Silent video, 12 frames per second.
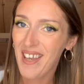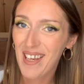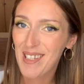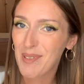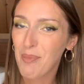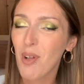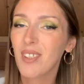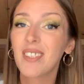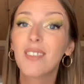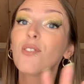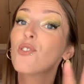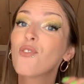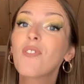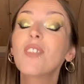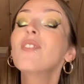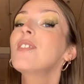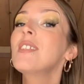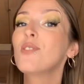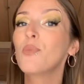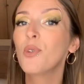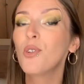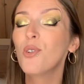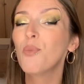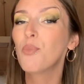elle est splendide. Je vais utiliser ce
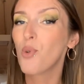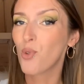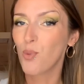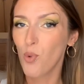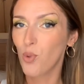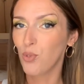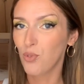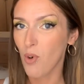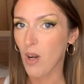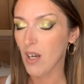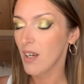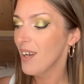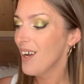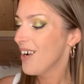mot beaucoup beaucoup de fois. Hein.